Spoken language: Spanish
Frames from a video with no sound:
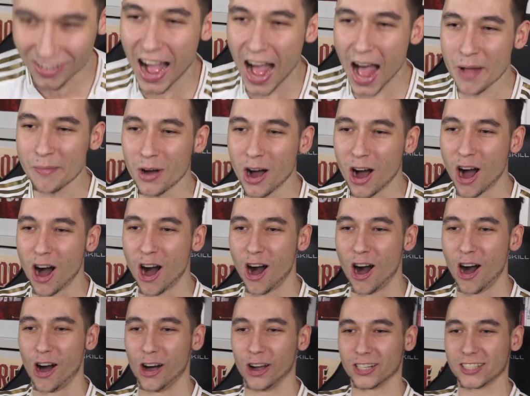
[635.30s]
y
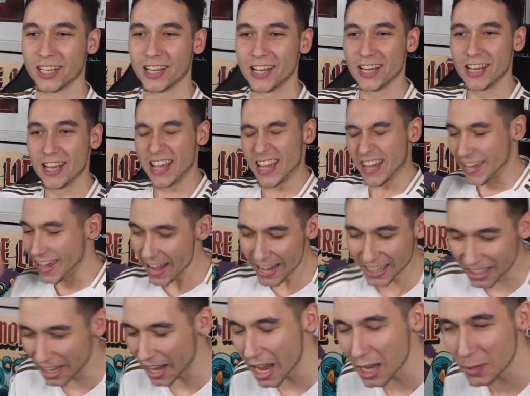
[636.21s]
vamos!
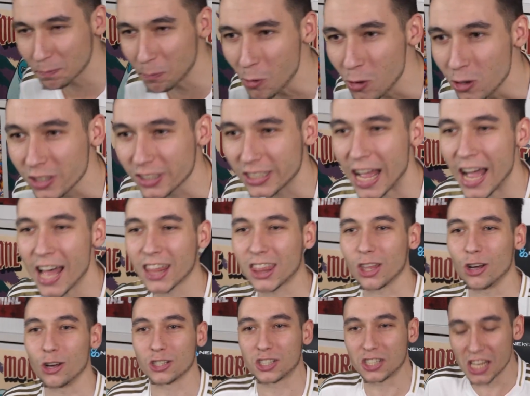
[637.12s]
¡Qué tres
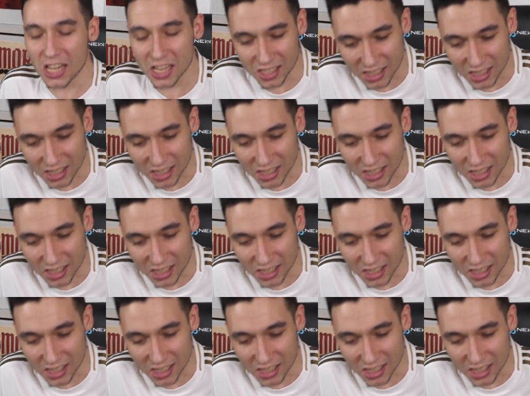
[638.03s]
puntazos!